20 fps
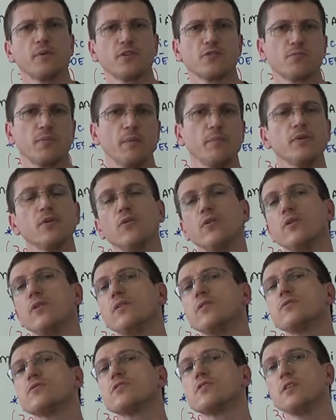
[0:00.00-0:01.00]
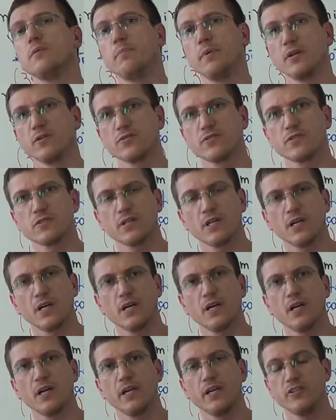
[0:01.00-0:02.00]
pelos babilônios e pelos
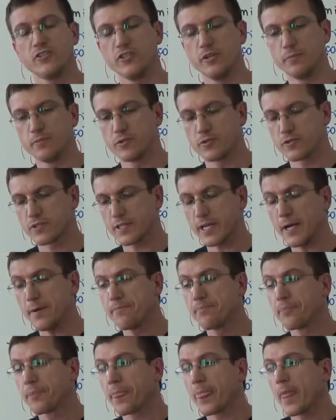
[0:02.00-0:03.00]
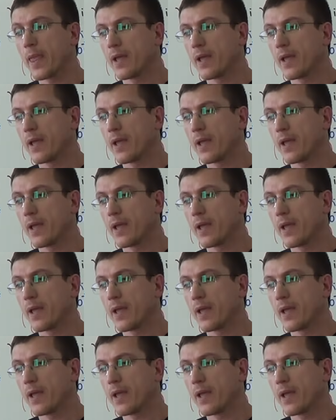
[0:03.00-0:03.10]
uh, egípcios, tá?